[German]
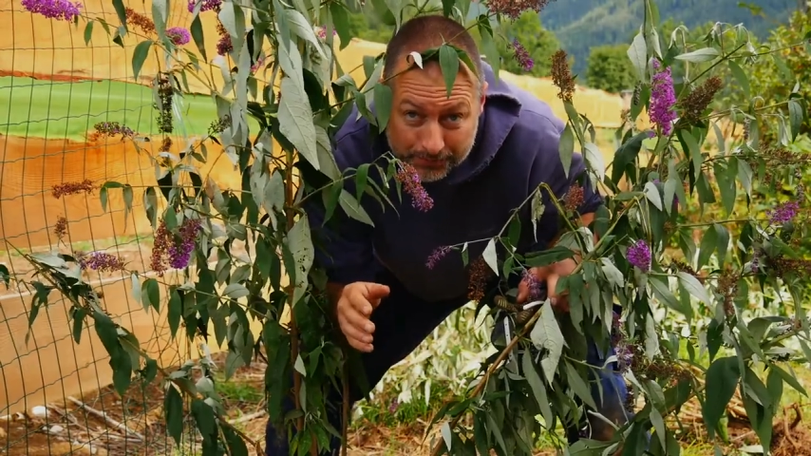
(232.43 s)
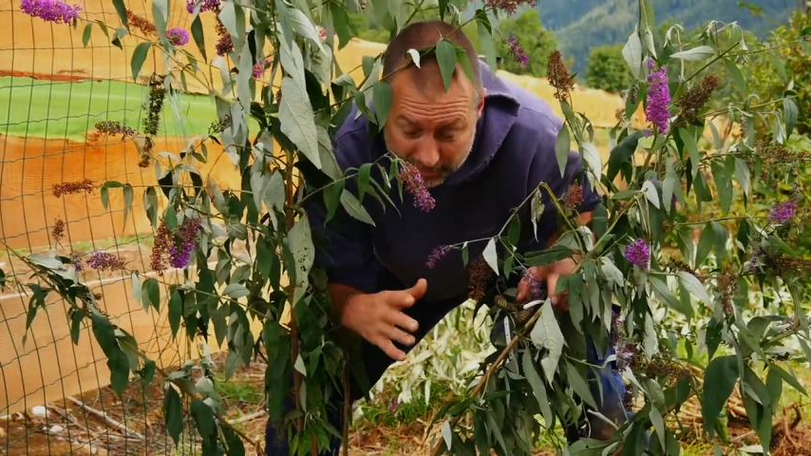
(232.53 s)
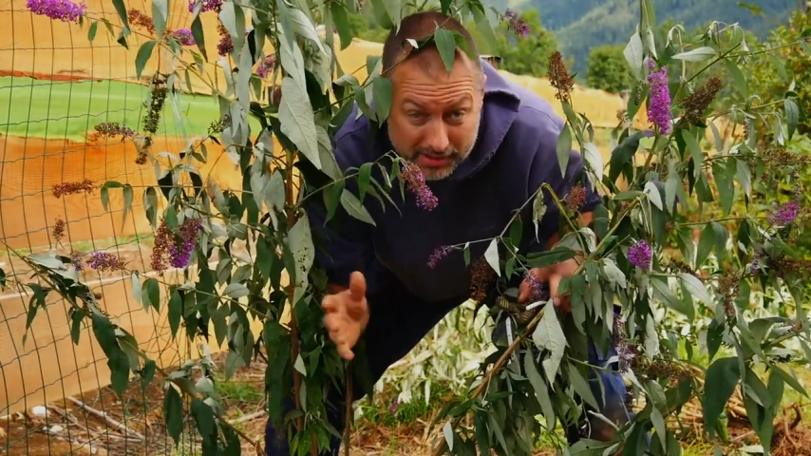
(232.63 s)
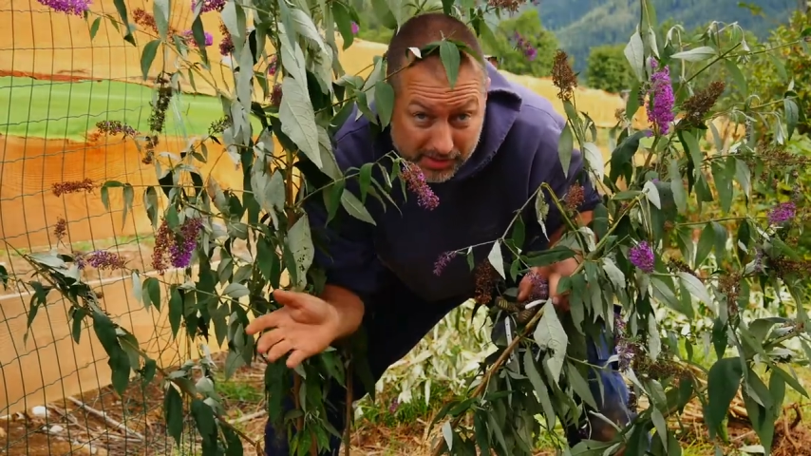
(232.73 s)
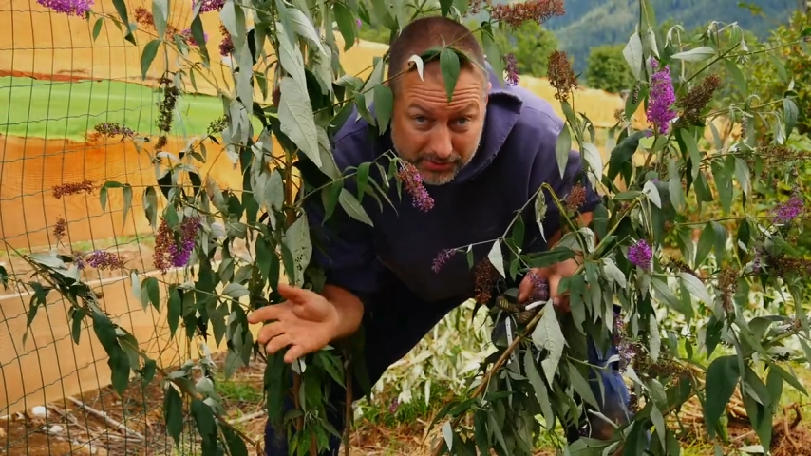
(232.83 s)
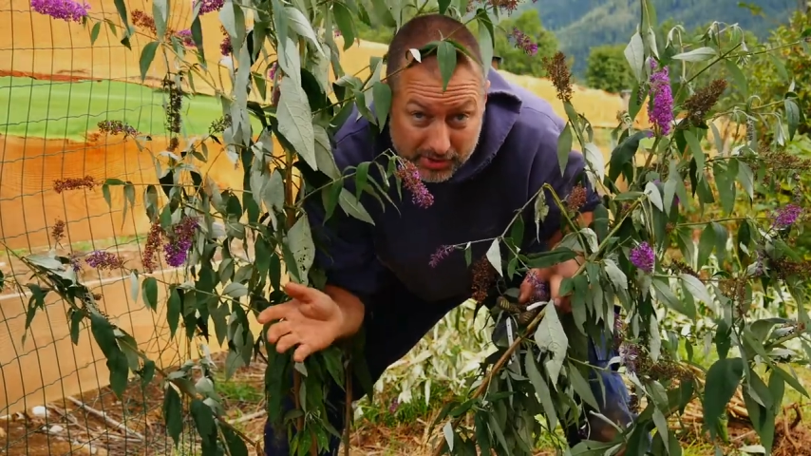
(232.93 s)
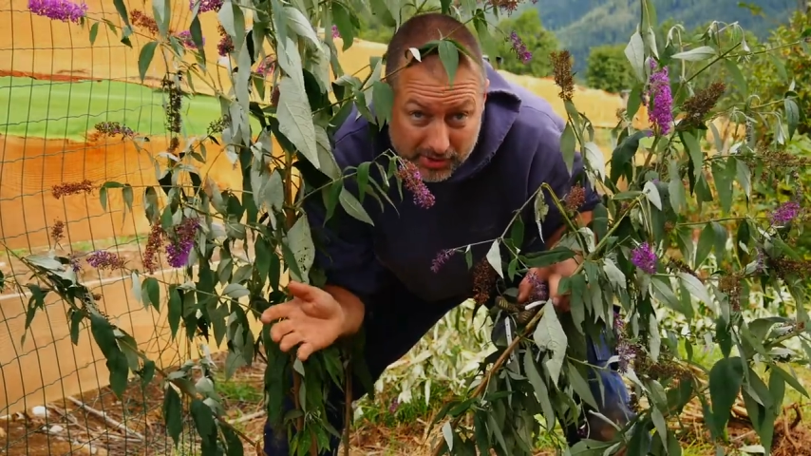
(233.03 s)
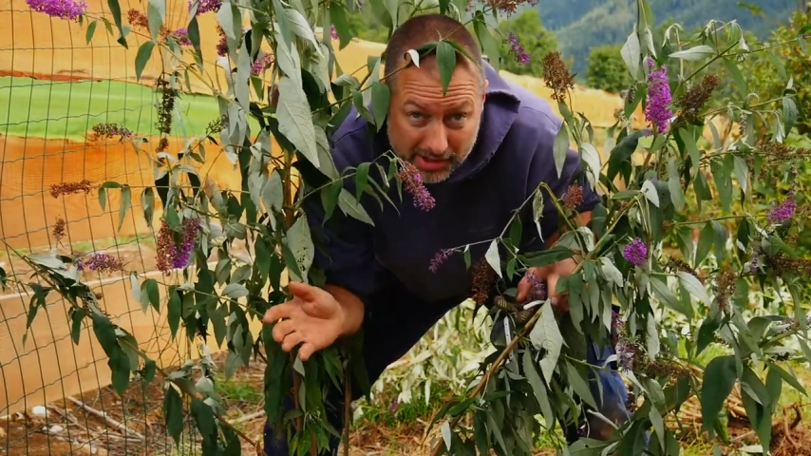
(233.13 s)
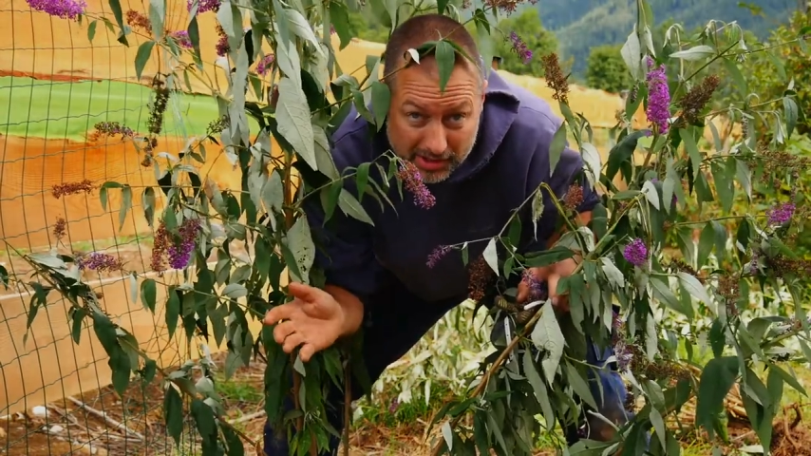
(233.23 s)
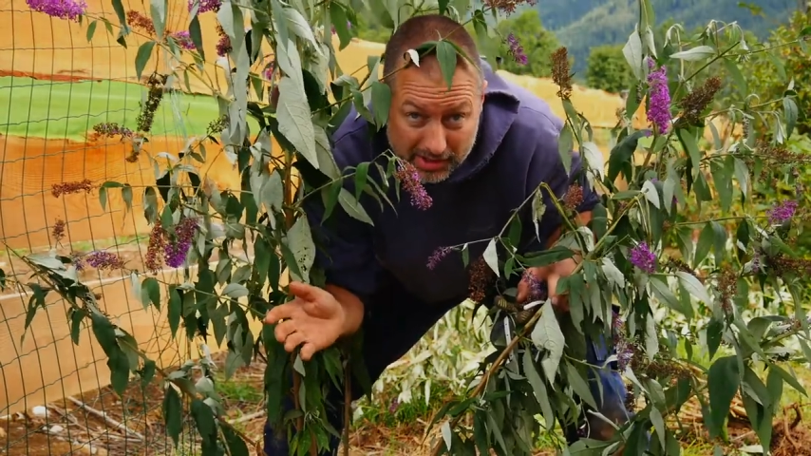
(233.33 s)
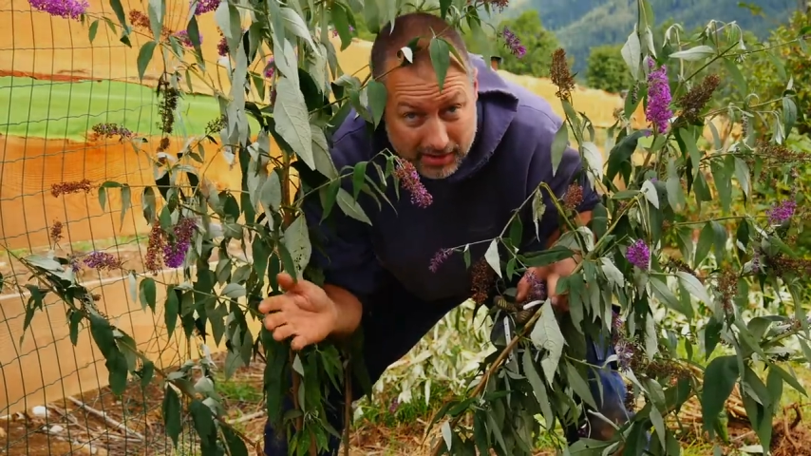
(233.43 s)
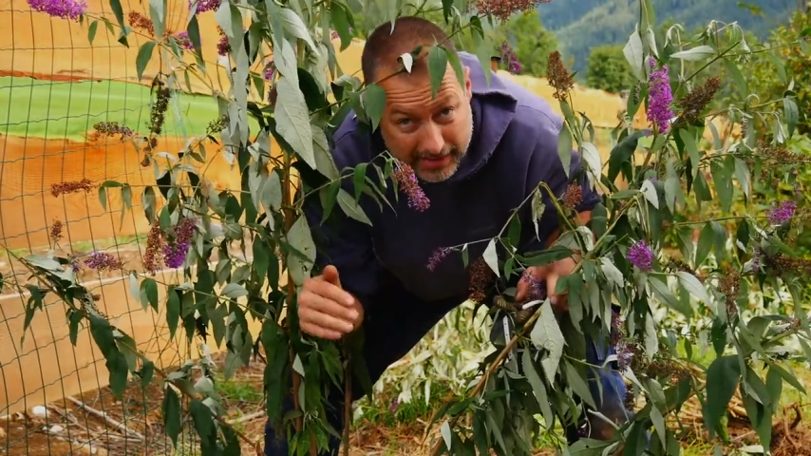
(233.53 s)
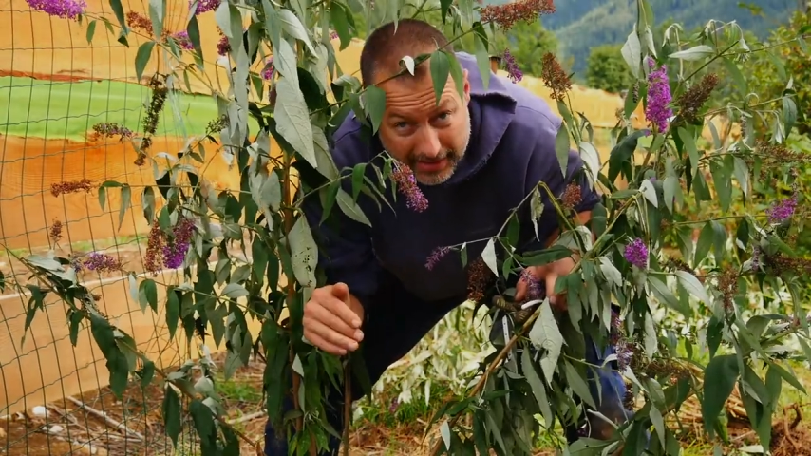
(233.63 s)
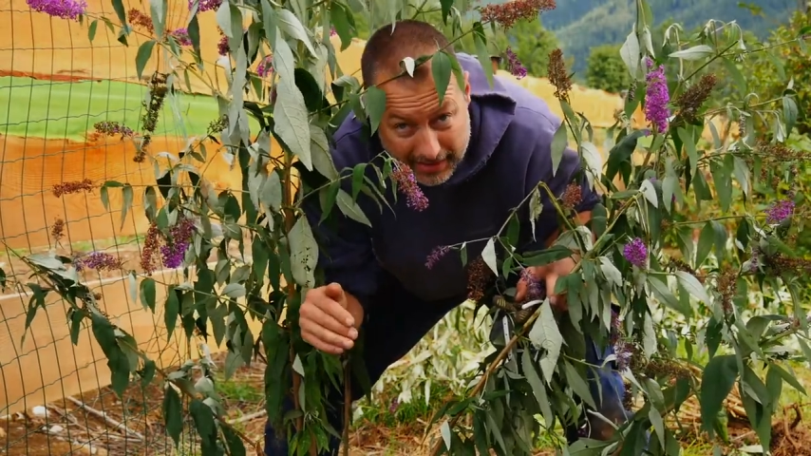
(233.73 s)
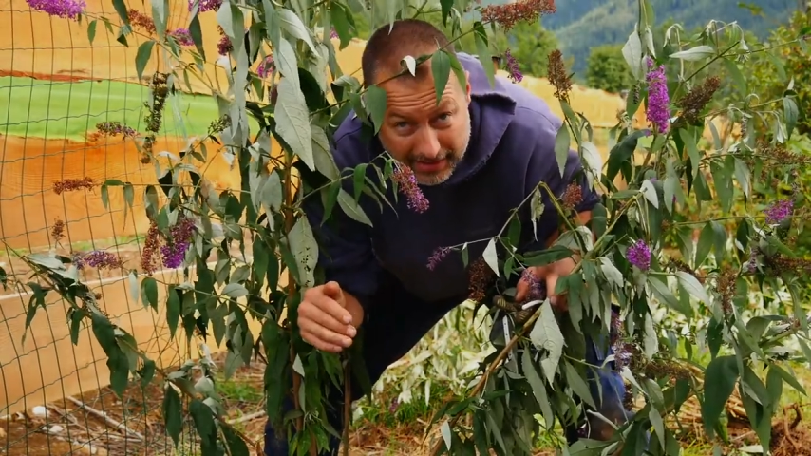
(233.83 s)
tief genug,
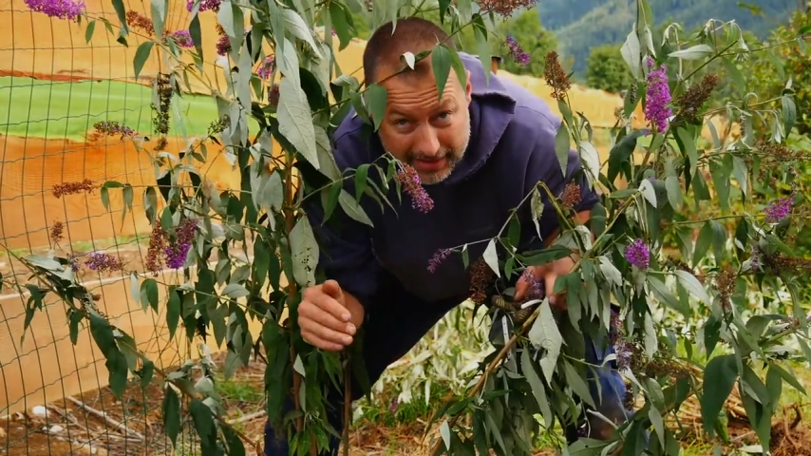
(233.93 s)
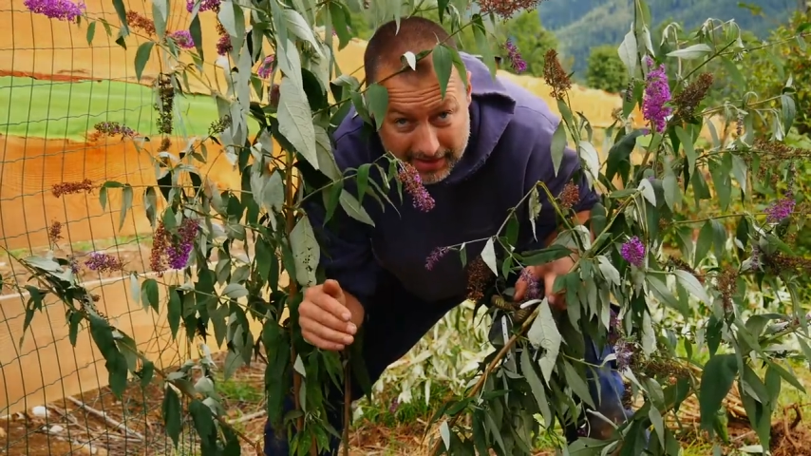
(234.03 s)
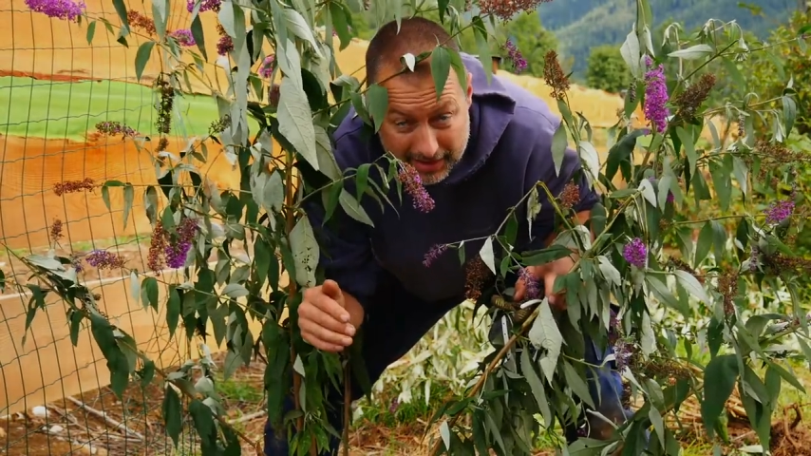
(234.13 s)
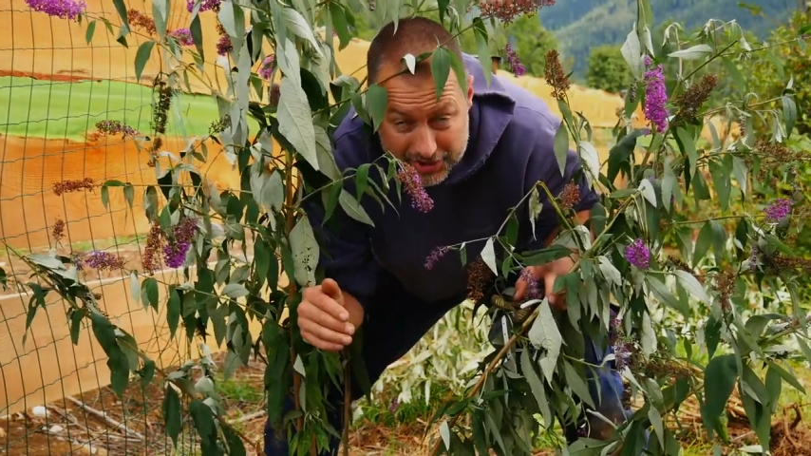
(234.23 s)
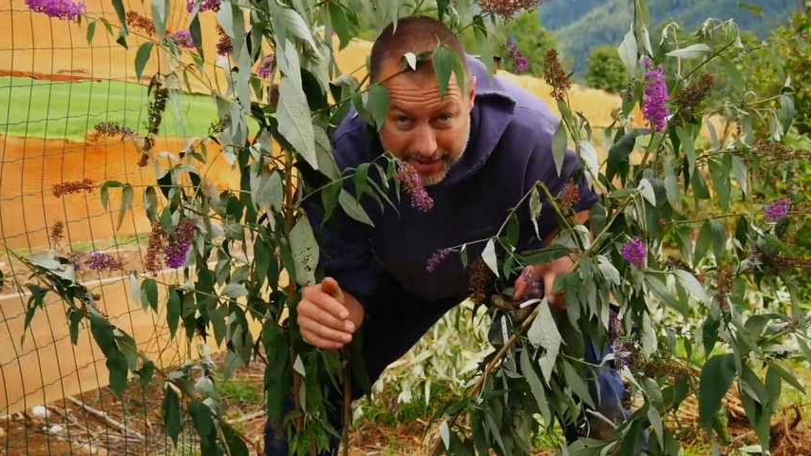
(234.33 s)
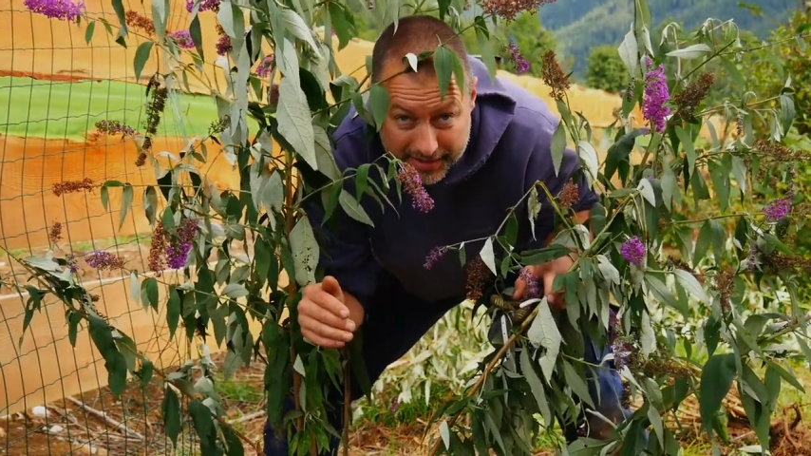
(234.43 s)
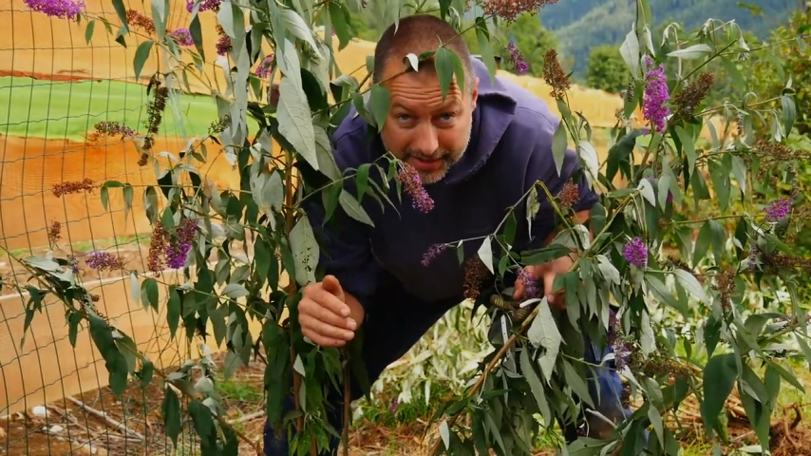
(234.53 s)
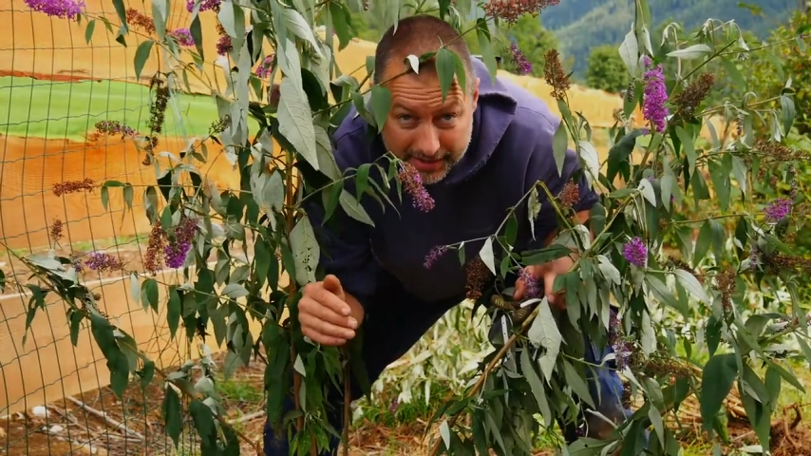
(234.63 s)
Erden rein, gescheite,